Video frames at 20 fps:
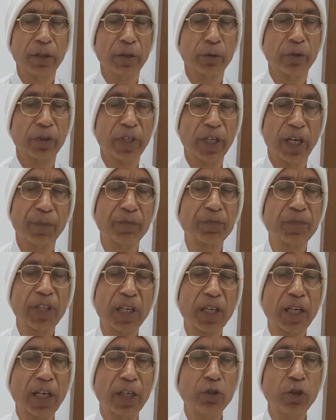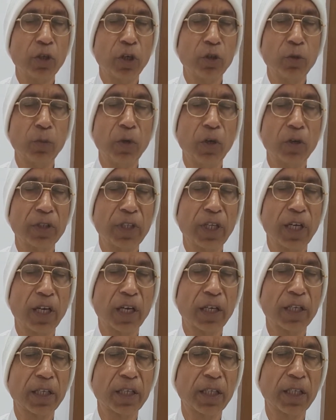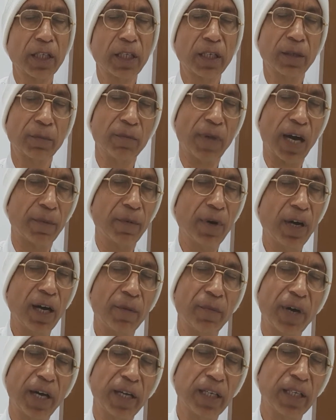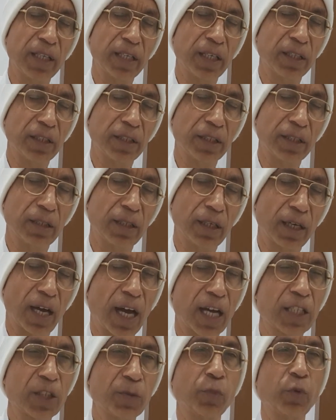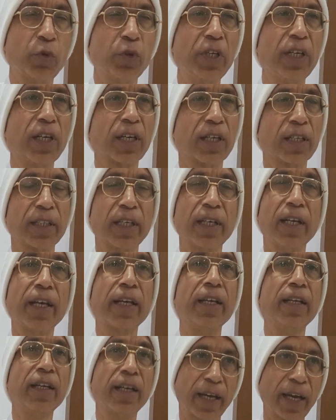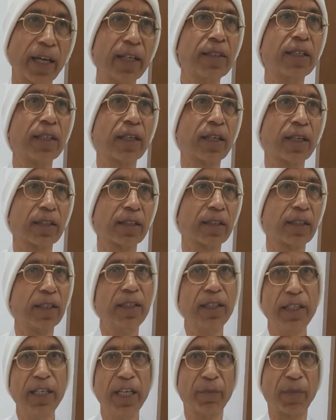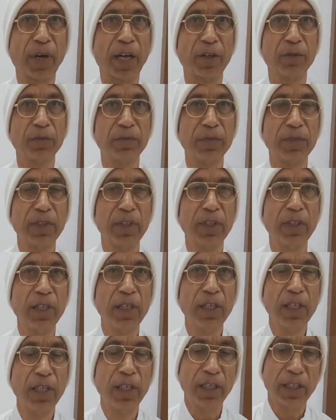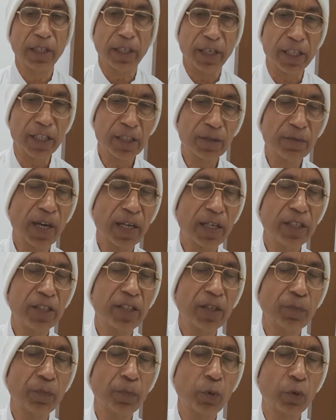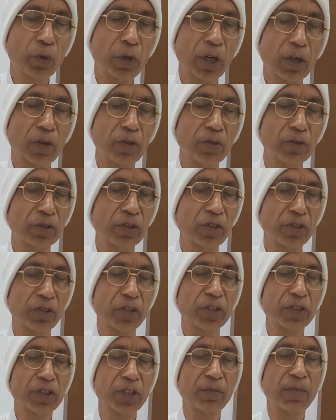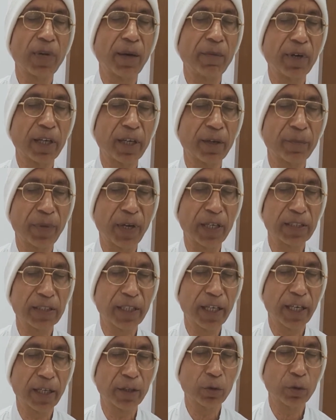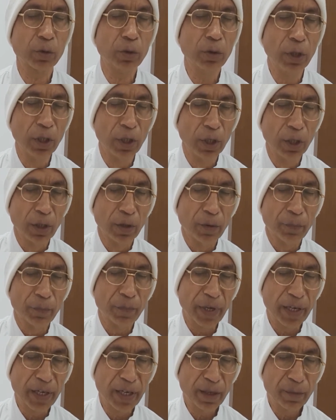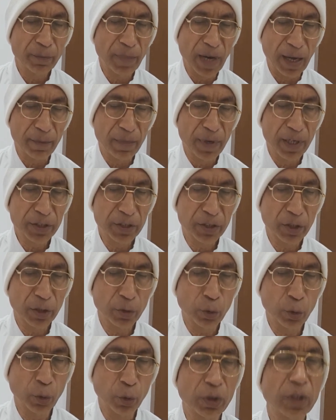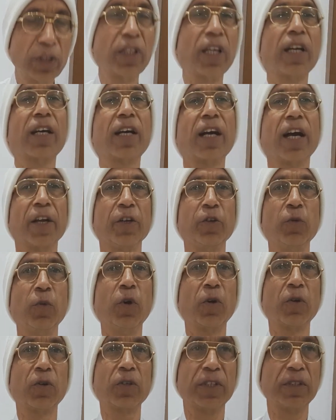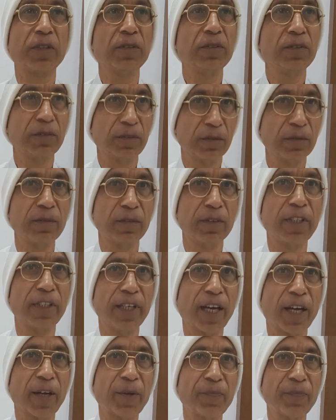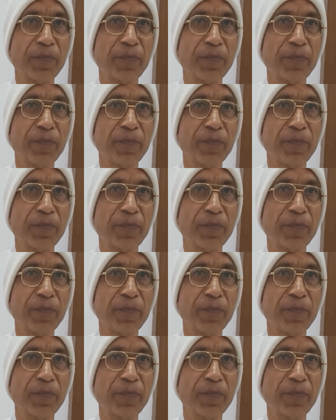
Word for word: क्योंकि अब तक का जो अनुभव था कि बाबा हमारी आस पूरी करते हैं लेकिन कैसे करते ये नहीं मालूम इस बारी जब पूरा कंसंट्रेशन बाबा के पास गया तो मैंने बाबा से उत्तर का अनुभव किया